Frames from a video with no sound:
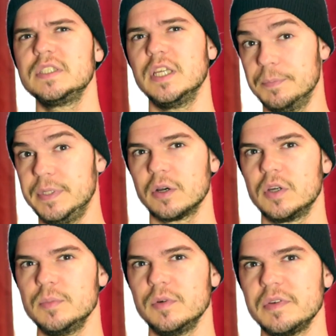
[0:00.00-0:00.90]
qui est pire que
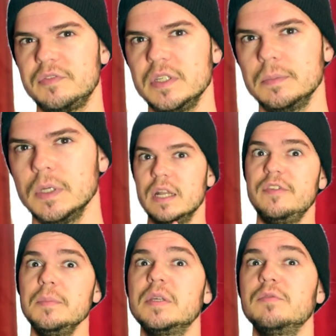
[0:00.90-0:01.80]
les mauvais films Les
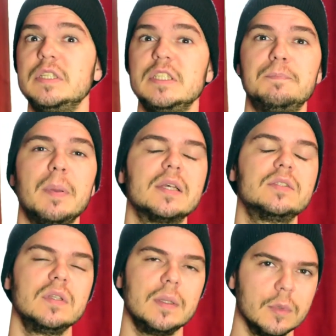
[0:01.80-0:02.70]
films qui vous disent
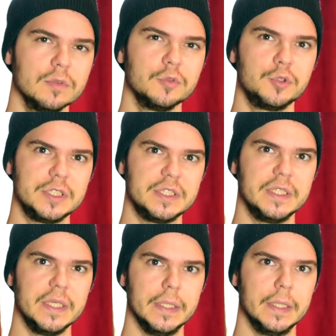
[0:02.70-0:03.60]
personnellement de vous
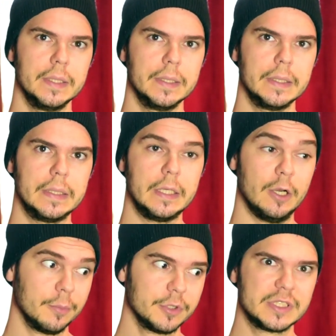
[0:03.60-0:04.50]
suicider.
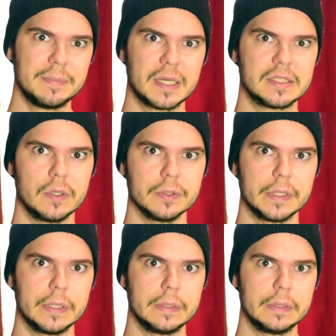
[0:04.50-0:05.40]
L'ambiance est
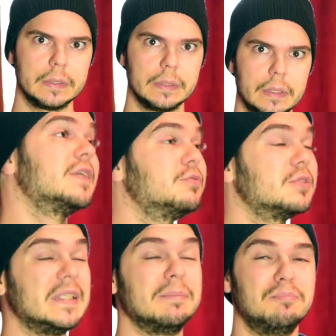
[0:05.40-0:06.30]
présente. Je vous avoue
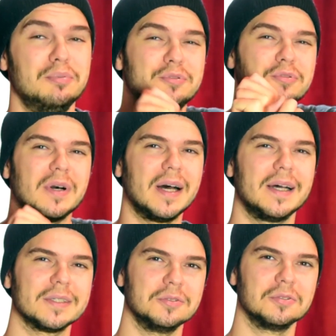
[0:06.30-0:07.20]
que c'est plutôt
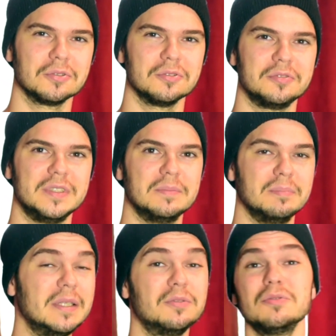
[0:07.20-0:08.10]
rare ce genre de film,
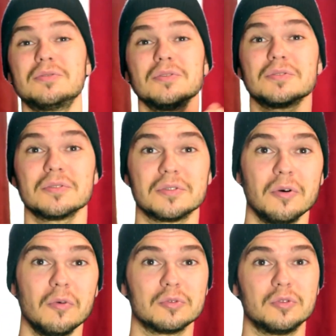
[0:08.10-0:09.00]
mais de temps en
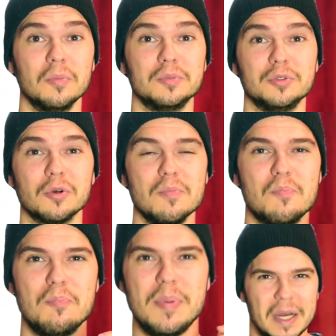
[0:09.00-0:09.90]
temps, on tombe sur une
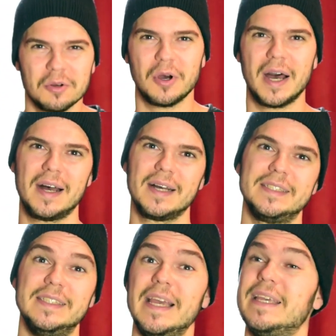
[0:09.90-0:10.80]
perle rare
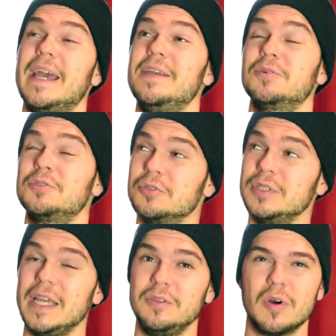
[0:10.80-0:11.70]
qui égaye nos
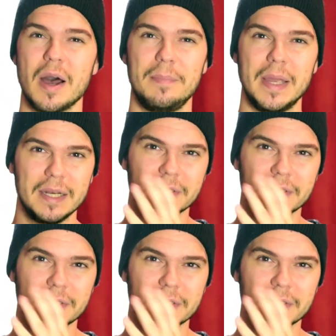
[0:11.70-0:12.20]
journées et nous rappelle